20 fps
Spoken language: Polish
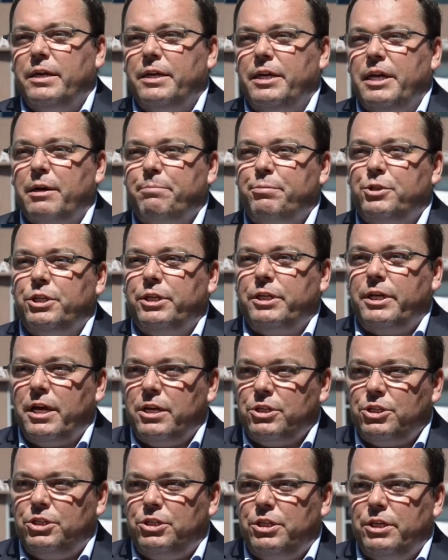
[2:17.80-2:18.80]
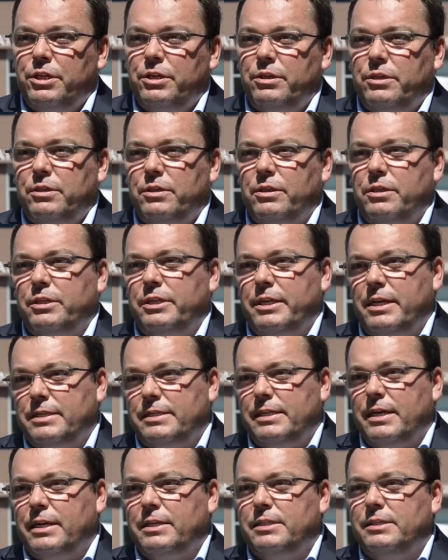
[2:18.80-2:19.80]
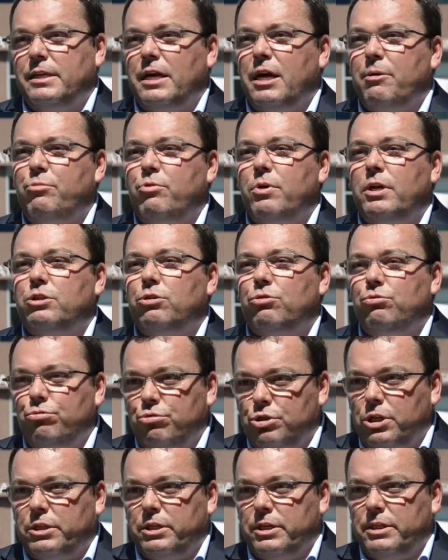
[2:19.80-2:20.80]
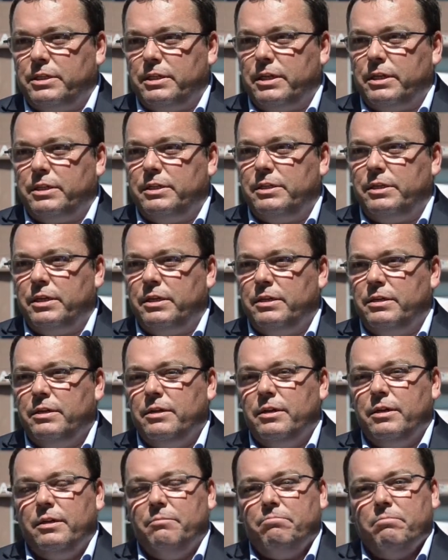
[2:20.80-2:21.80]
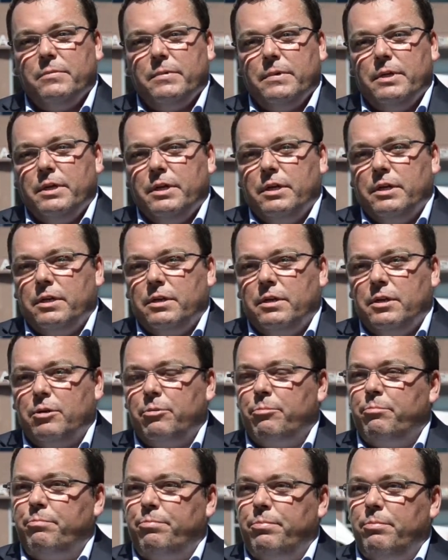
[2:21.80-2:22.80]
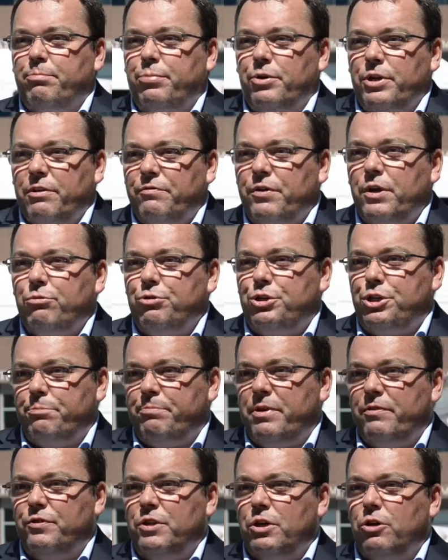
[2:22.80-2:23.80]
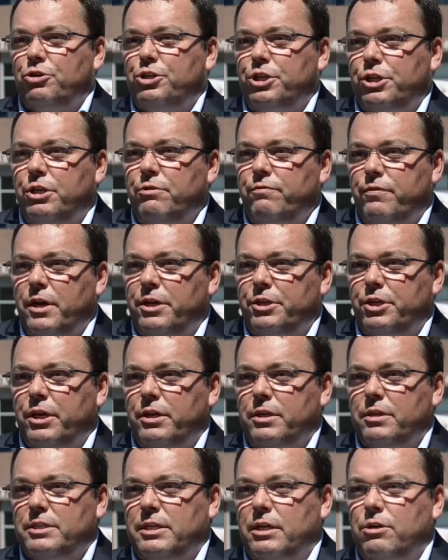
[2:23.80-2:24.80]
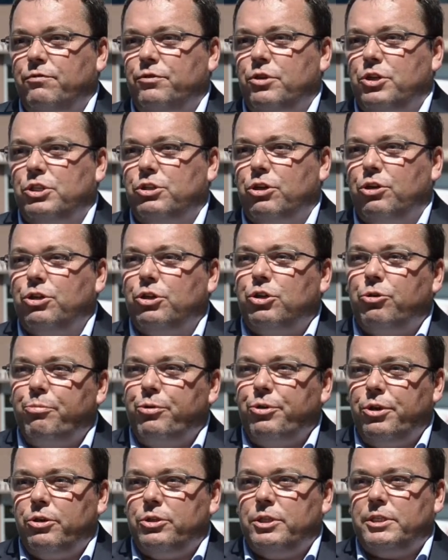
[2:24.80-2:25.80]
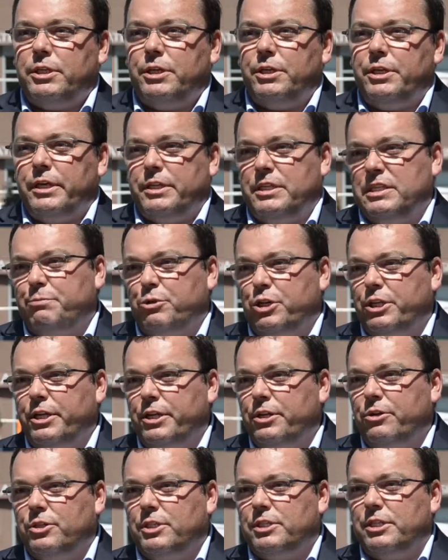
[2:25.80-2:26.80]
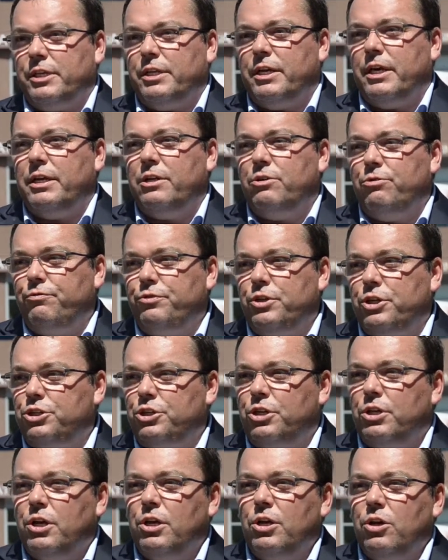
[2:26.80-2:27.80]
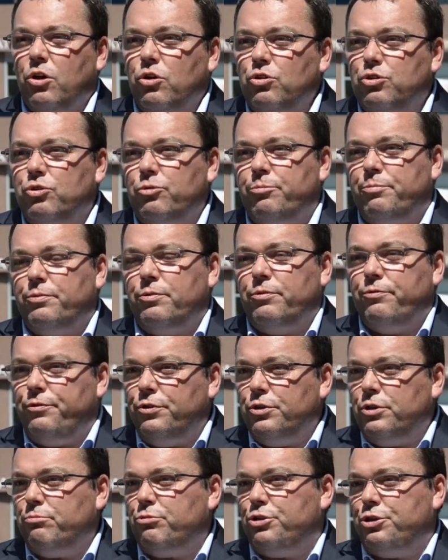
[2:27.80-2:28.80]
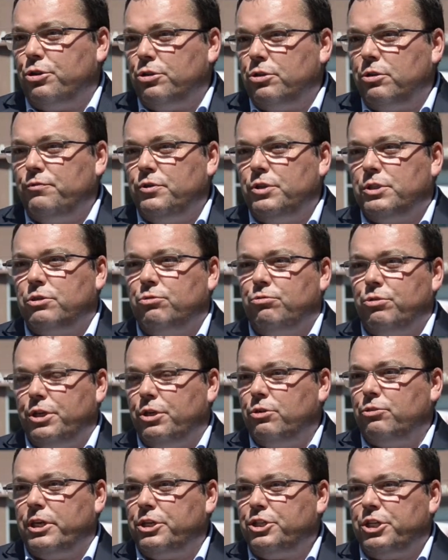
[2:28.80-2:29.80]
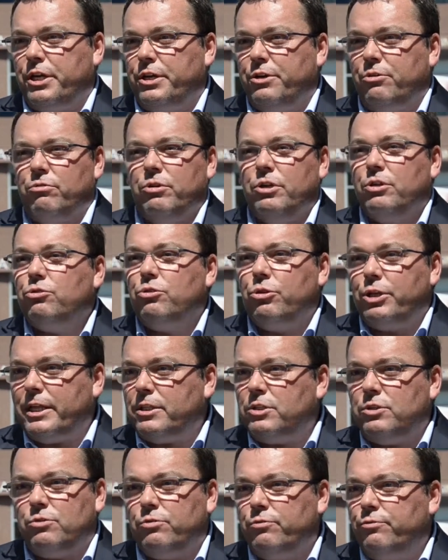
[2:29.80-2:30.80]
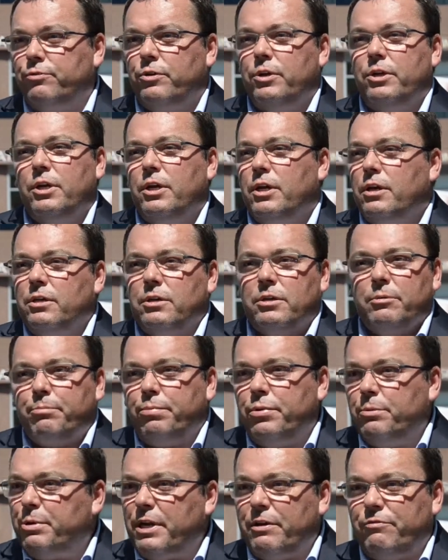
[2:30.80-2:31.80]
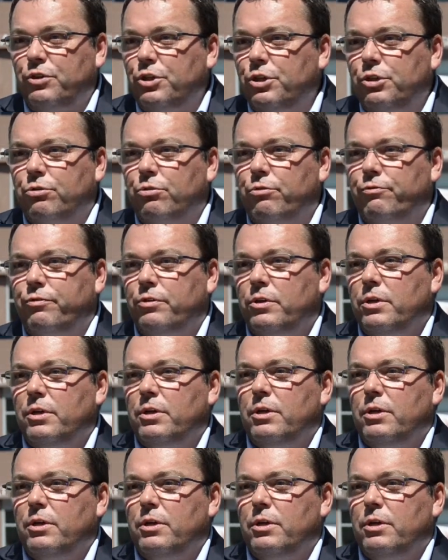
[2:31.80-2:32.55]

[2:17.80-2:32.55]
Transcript: Jak przy każdej transakcji, a była to duża transakcja, e, pojawiają się pewne oczekiwania zarówno strony kupującej, jak i sprzedającej, ale również osób, firm, środowisk, które je otaczają, doradców, e, prawników,